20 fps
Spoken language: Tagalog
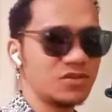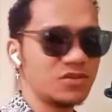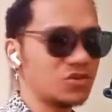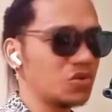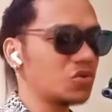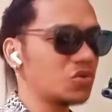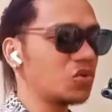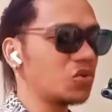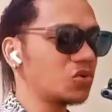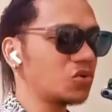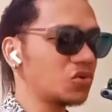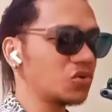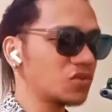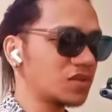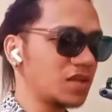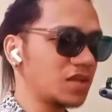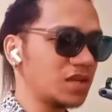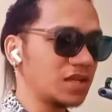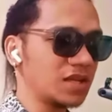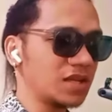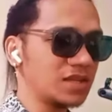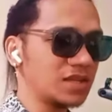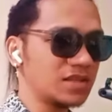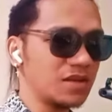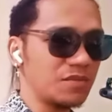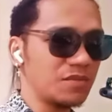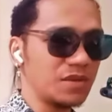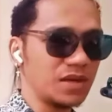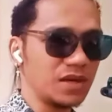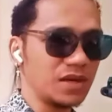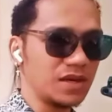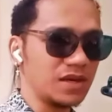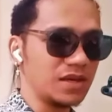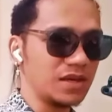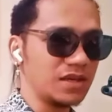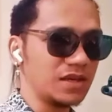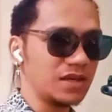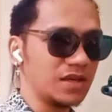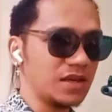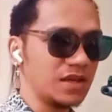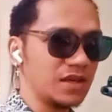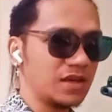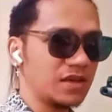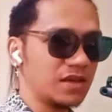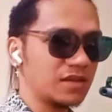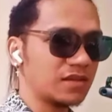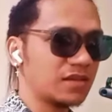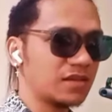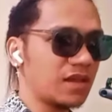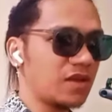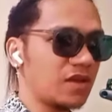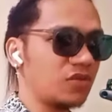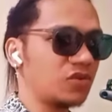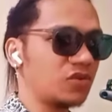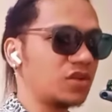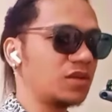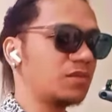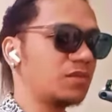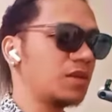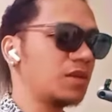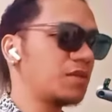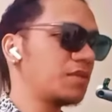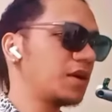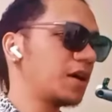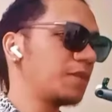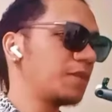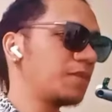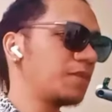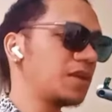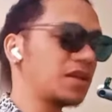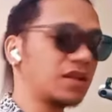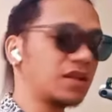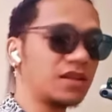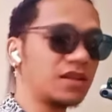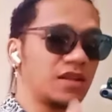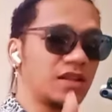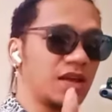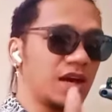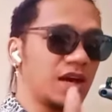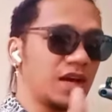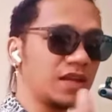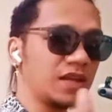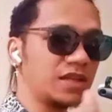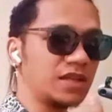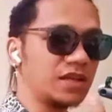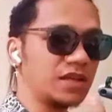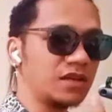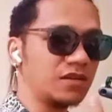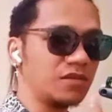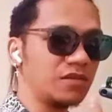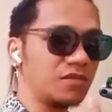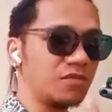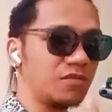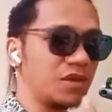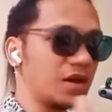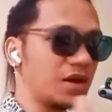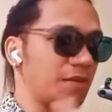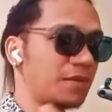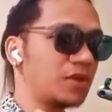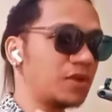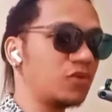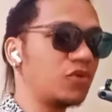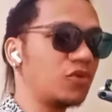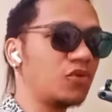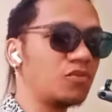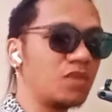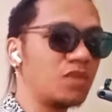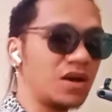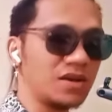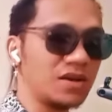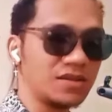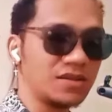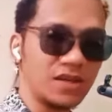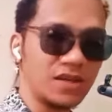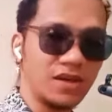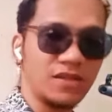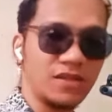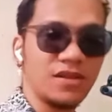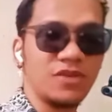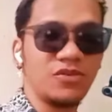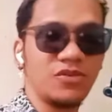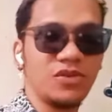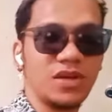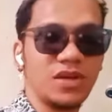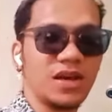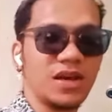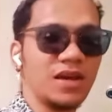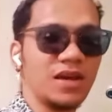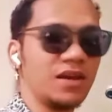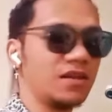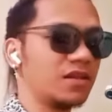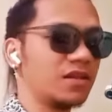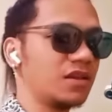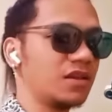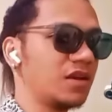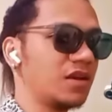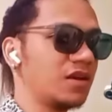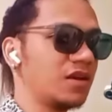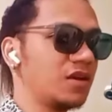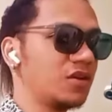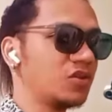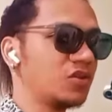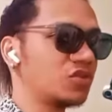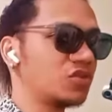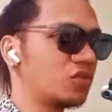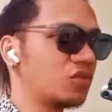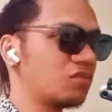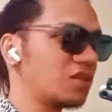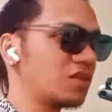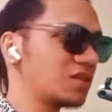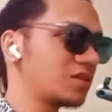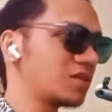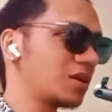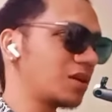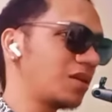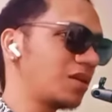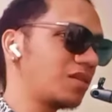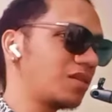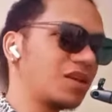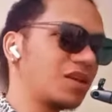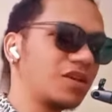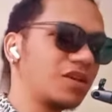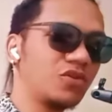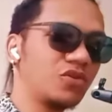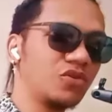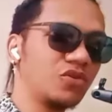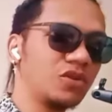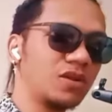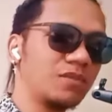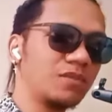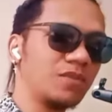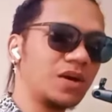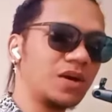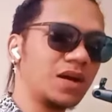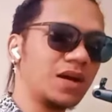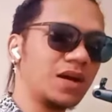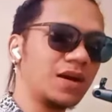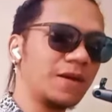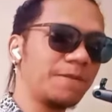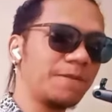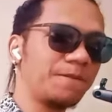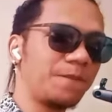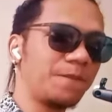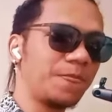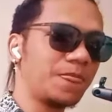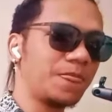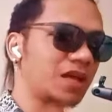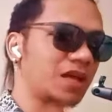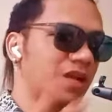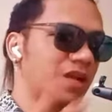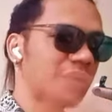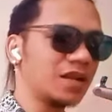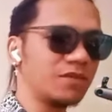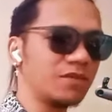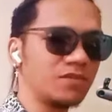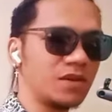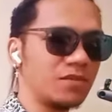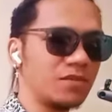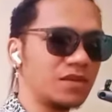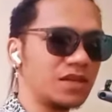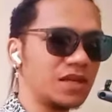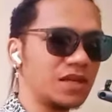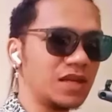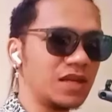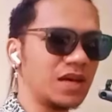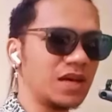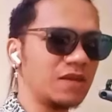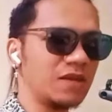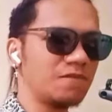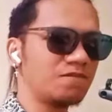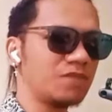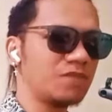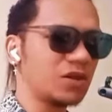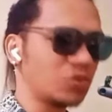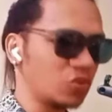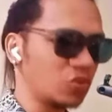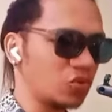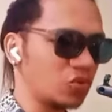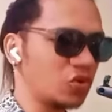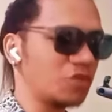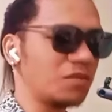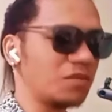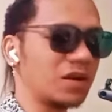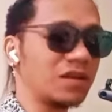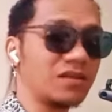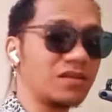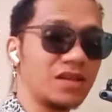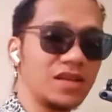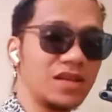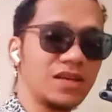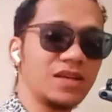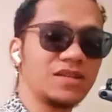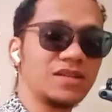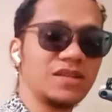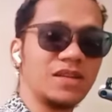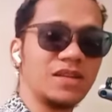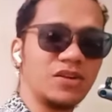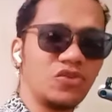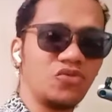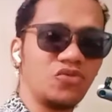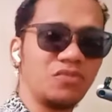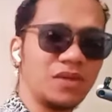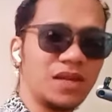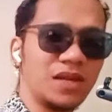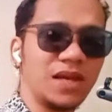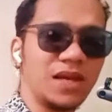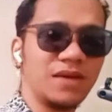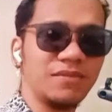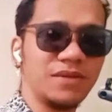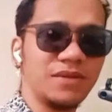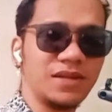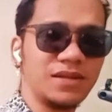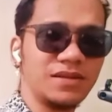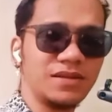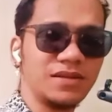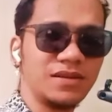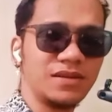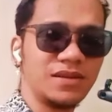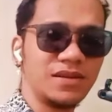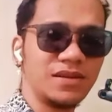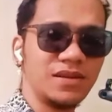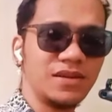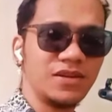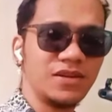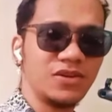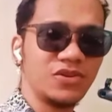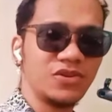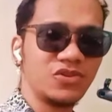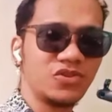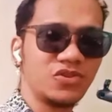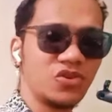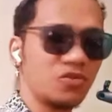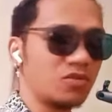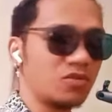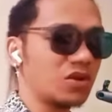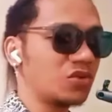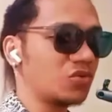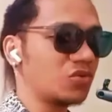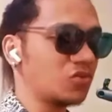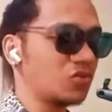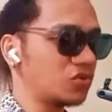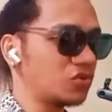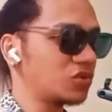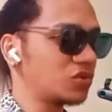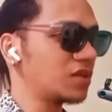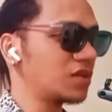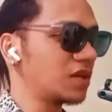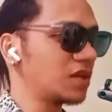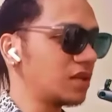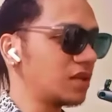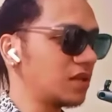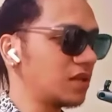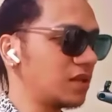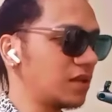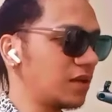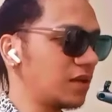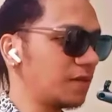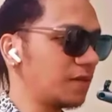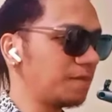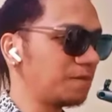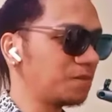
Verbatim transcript: So kudos talaga sa mga tao na may mga pinagdadaan ng mga malulubhang sakit ano na kahit sobrang sakit na yung mga nararamdaman nila ay patuloy pa rin talaga silang lumalaban. Sobrang kudos sa kanila.